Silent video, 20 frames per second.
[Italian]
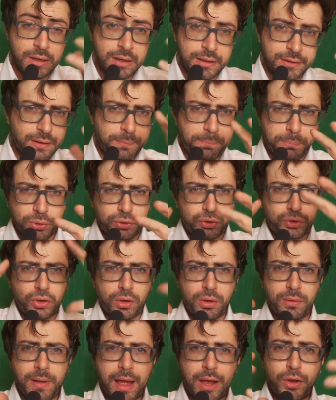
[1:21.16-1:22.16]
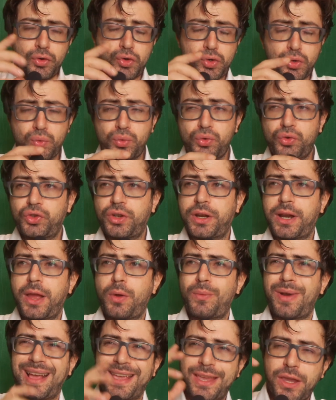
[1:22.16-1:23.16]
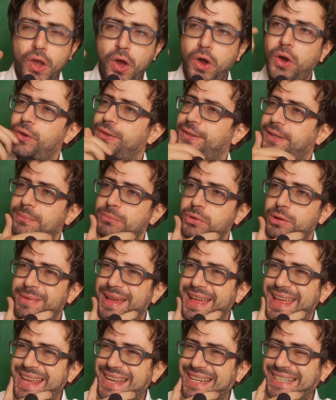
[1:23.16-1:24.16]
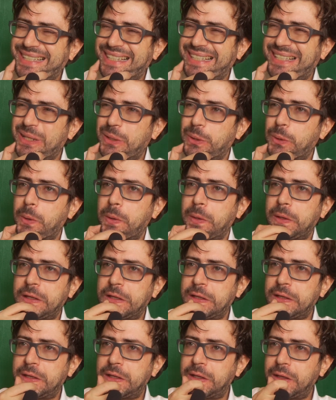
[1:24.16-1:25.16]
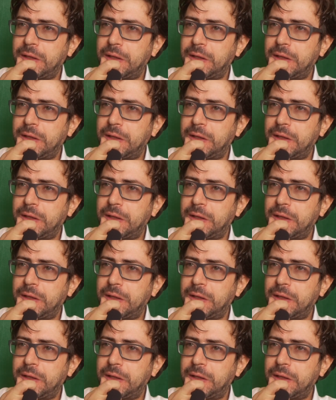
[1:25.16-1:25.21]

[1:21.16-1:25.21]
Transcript: Se posso aggiungere una chiosa al mio maestro, uh,